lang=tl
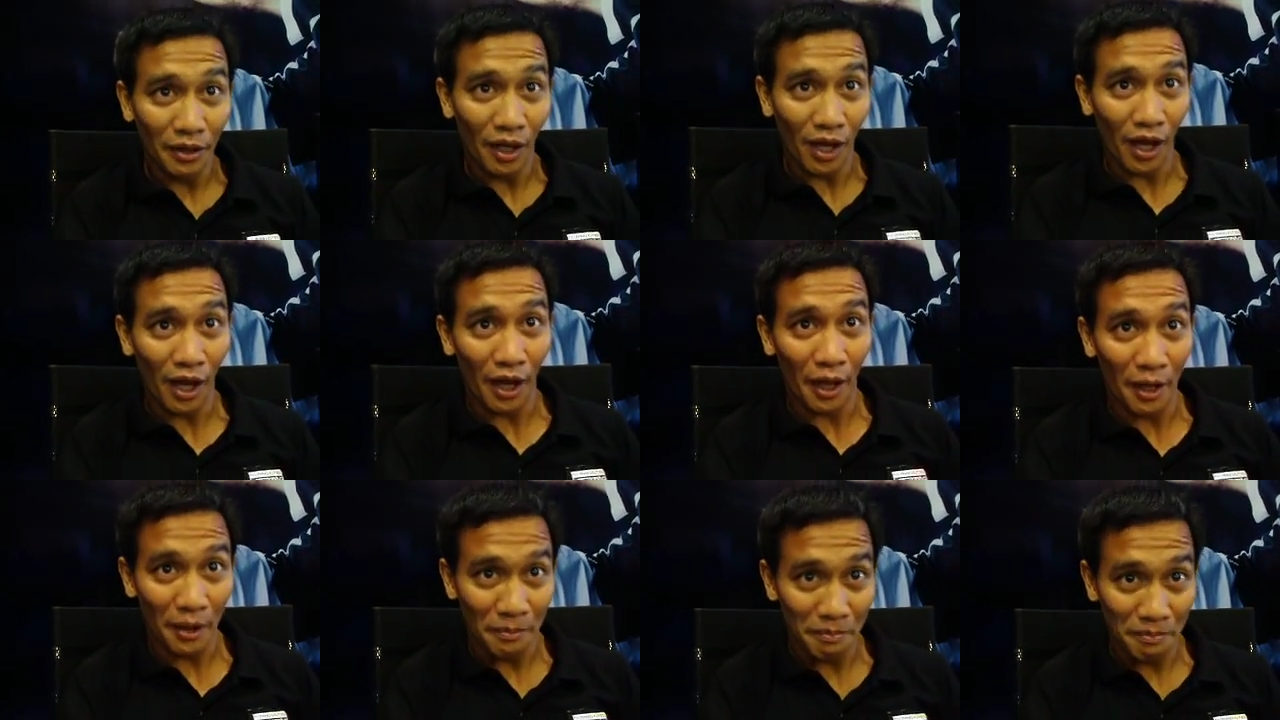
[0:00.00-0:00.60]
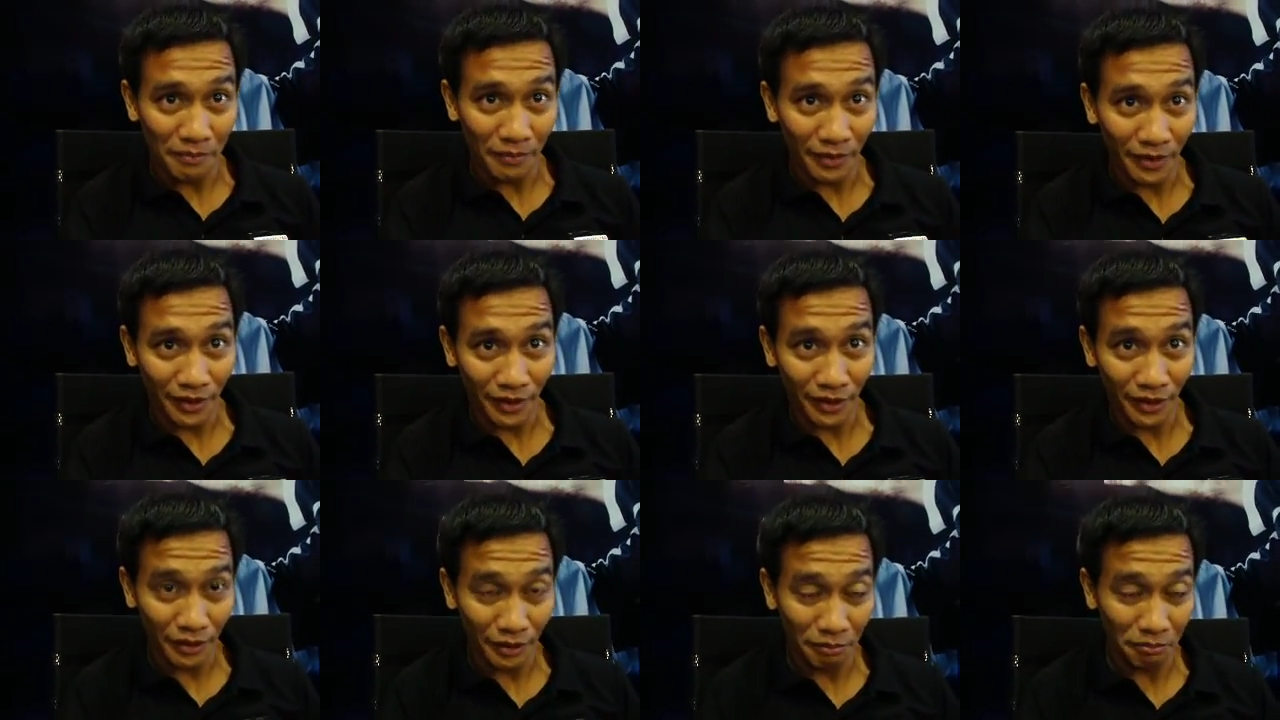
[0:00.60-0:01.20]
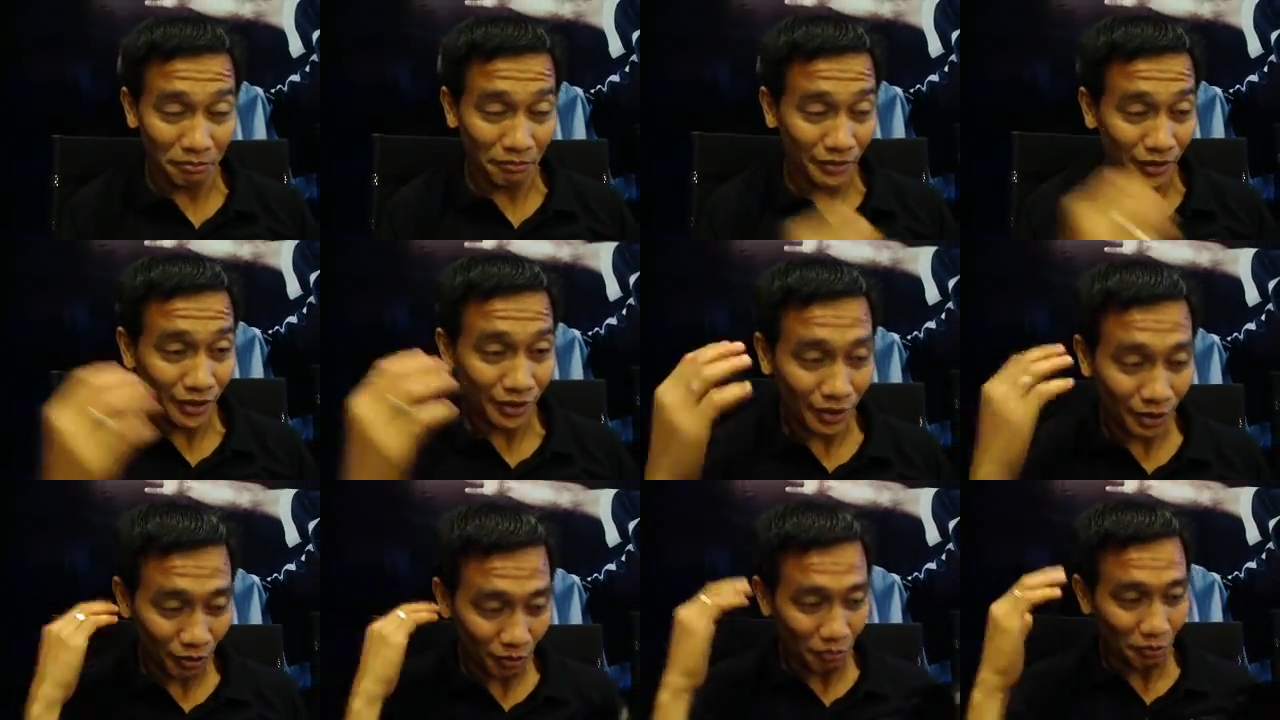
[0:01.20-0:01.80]
Um,
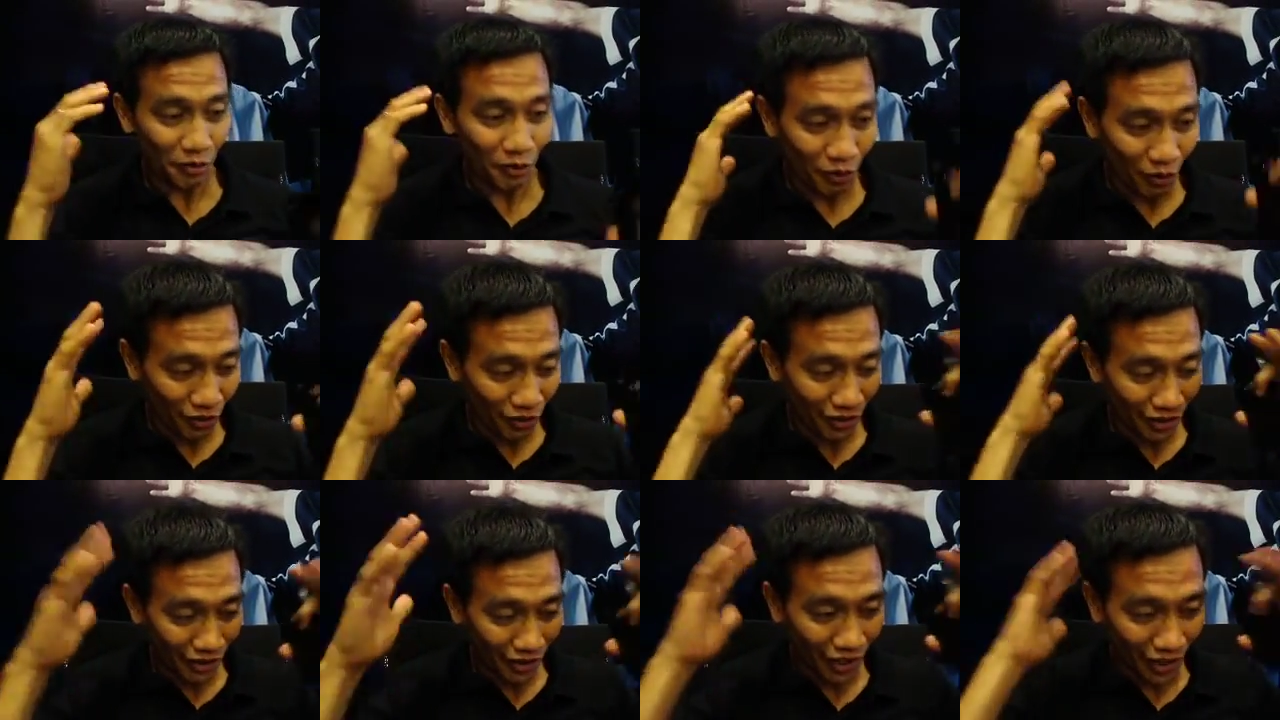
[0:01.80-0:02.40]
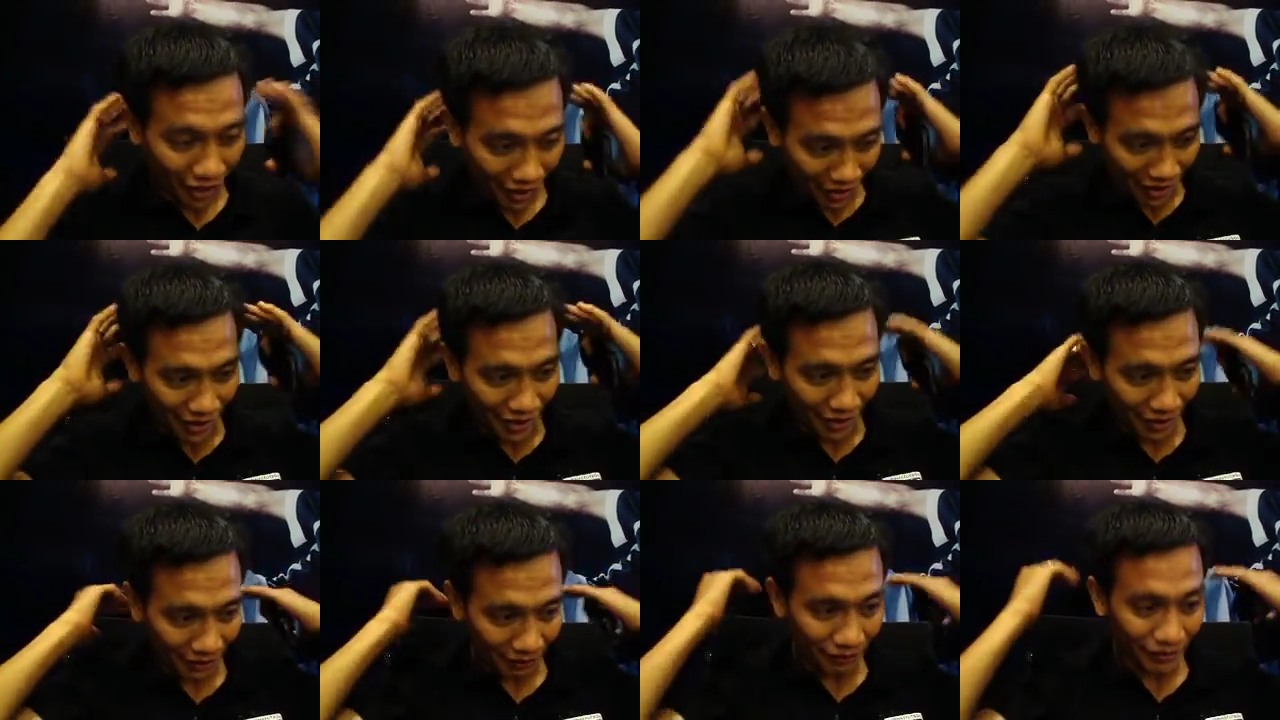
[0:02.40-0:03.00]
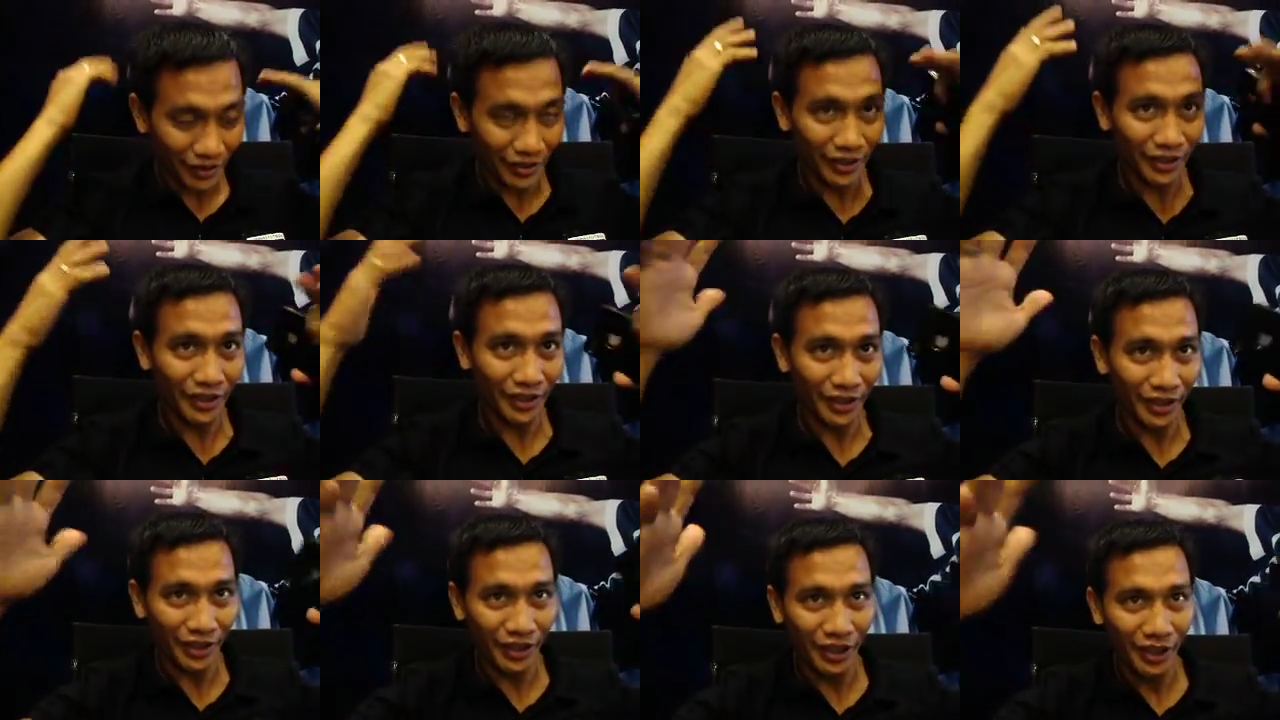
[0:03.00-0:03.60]
yung longer, um,
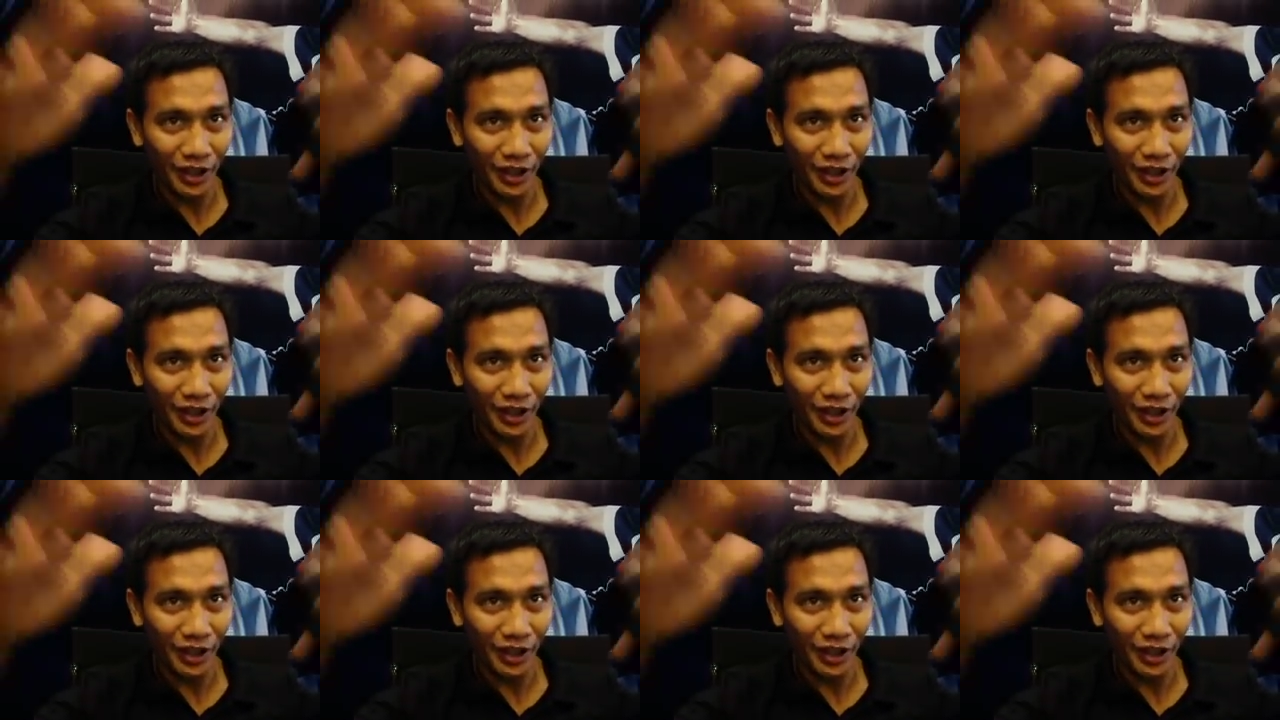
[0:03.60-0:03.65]
What did I